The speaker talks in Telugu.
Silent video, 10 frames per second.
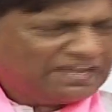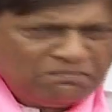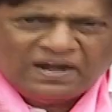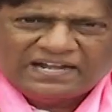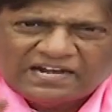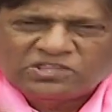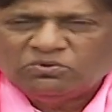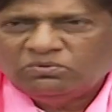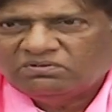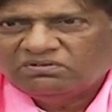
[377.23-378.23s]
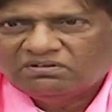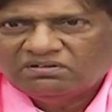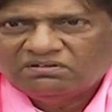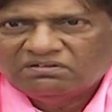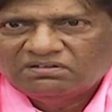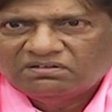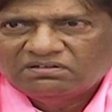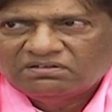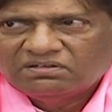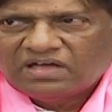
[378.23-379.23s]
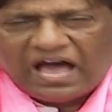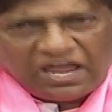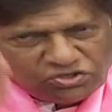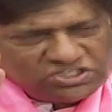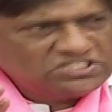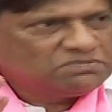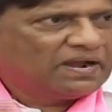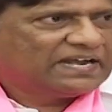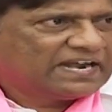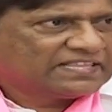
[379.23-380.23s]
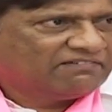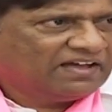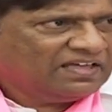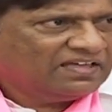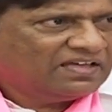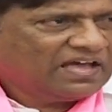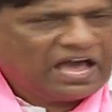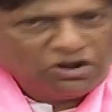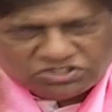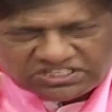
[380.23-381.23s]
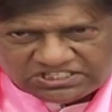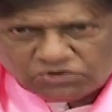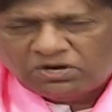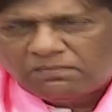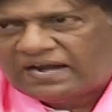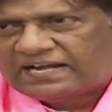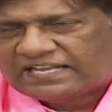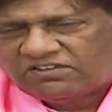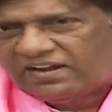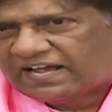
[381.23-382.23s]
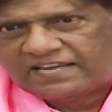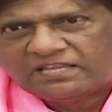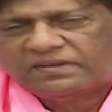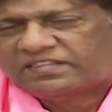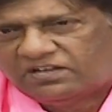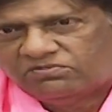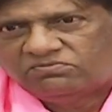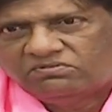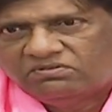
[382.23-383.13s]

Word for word: ఏం మాట్లాడతావు ఆలోచించి మాట్లాడతావా ఆలోచించకుండా మాట్లాడతావా నాకు అర్థమైతే లేదు